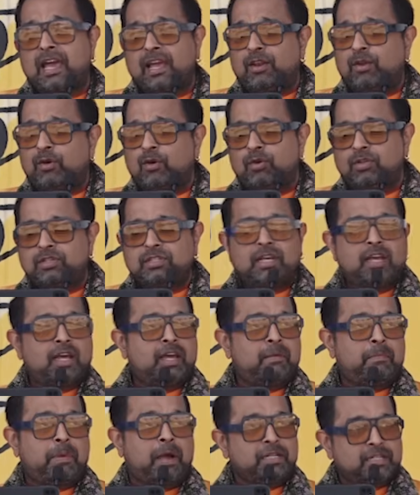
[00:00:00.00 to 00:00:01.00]
और गायक लोगों
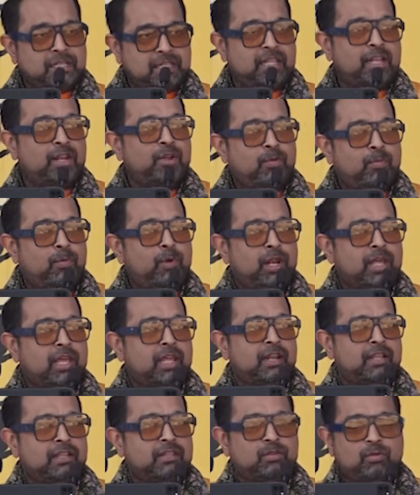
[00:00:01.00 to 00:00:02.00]
से अगर भाषण देने को
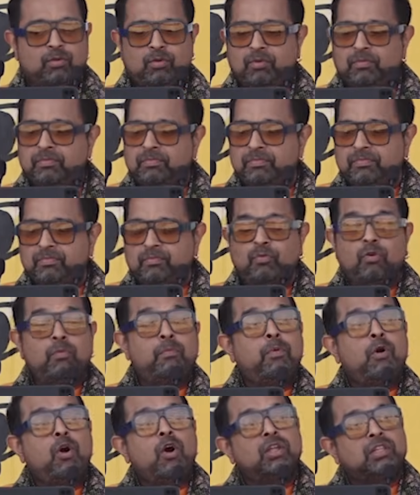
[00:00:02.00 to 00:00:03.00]
बोलेंगे ना तो
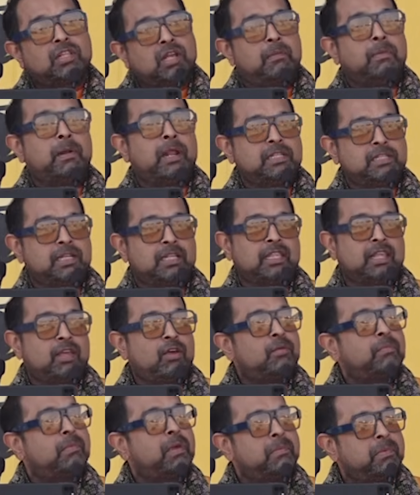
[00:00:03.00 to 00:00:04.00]
वो बहुत घबरा
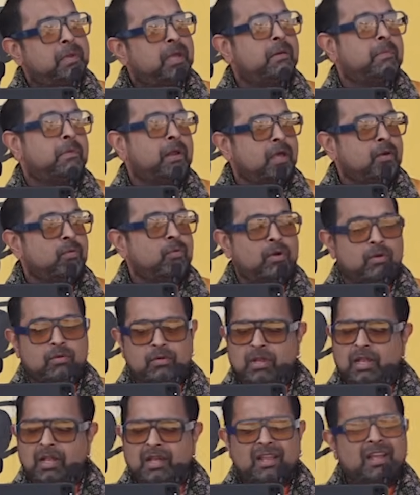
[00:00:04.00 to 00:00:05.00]
जाते हैं और मैं भी घबराया
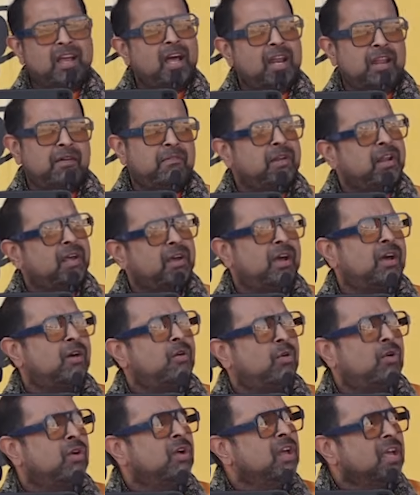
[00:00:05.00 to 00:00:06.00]
हुआ हूँ अगर गाना
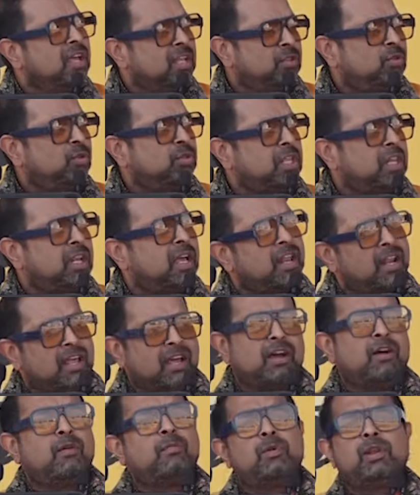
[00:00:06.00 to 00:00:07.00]
वाना गाओ दो
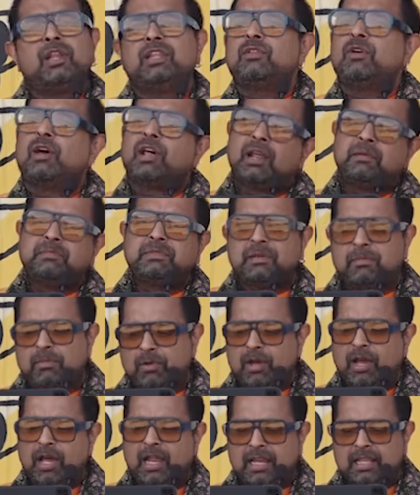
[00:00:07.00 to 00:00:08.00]
तीन गाना गाओ बोले तो
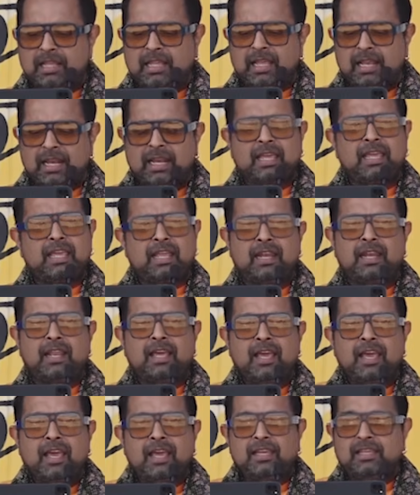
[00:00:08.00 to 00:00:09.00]
आराम से हम लोग गा लेते हैं
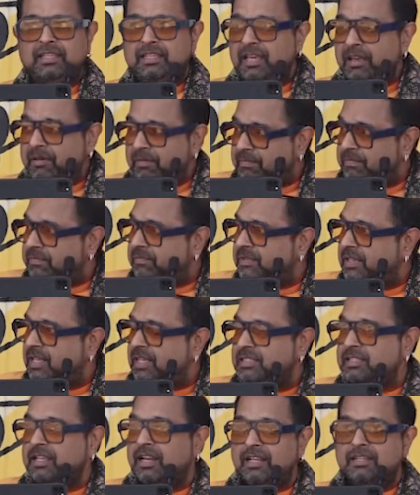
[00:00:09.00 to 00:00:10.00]
लेकिन ये
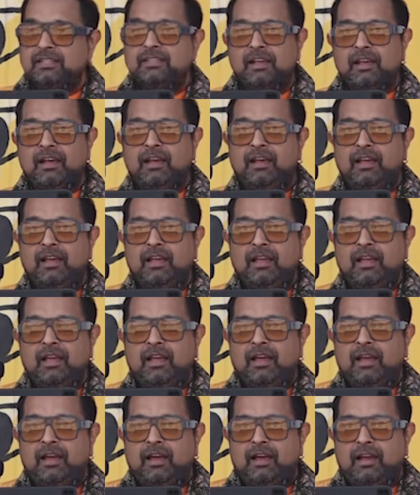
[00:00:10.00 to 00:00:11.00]
ये ज़रा सा
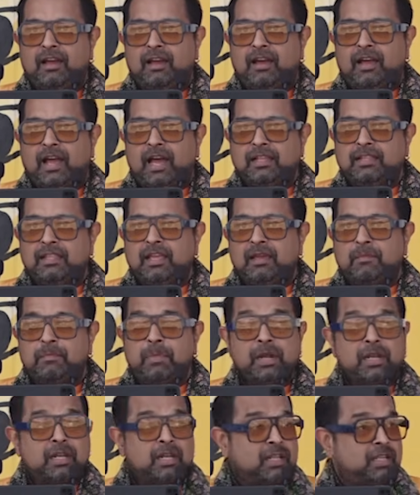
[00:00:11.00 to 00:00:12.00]
आई
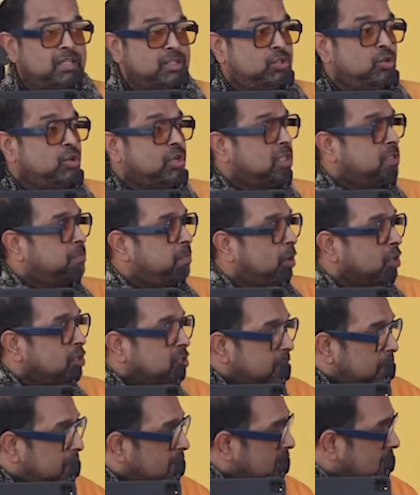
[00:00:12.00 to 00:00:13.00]
थिंक बट जो
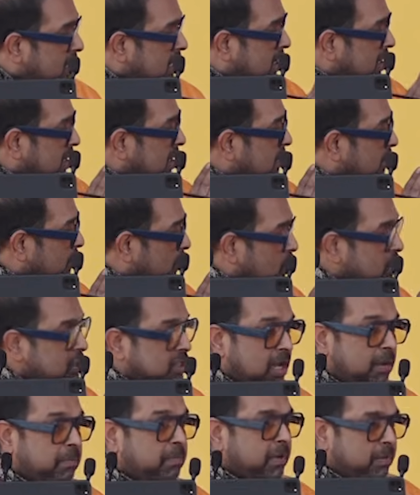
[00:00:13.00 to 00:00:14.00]
रिस्पॉन्सिबिलिटी
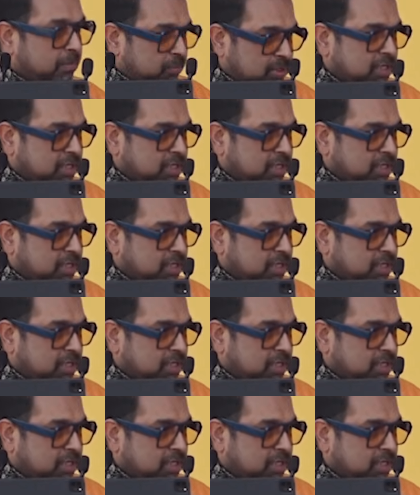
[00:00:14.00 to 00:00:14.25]
मोहन जी